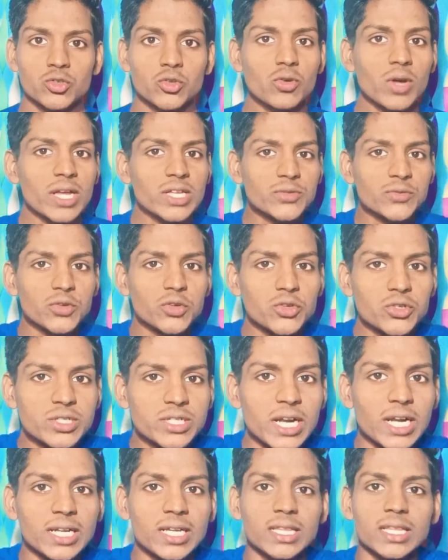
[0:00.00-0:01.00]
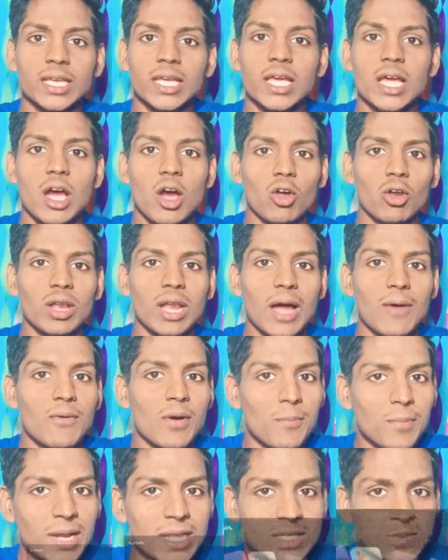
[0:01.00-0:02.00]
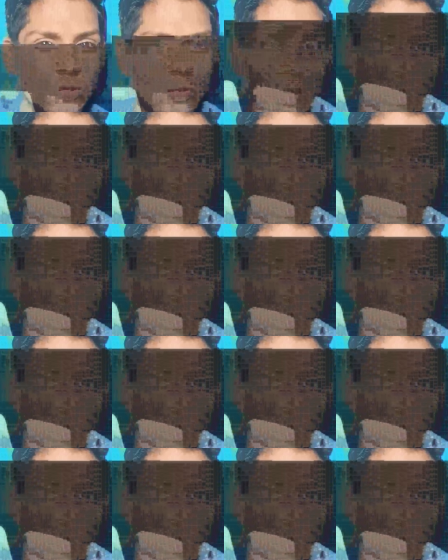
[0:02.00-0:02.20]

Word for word: सो so गाइस वीडियो स्टार्ट करते हैं और लावा ब्लेज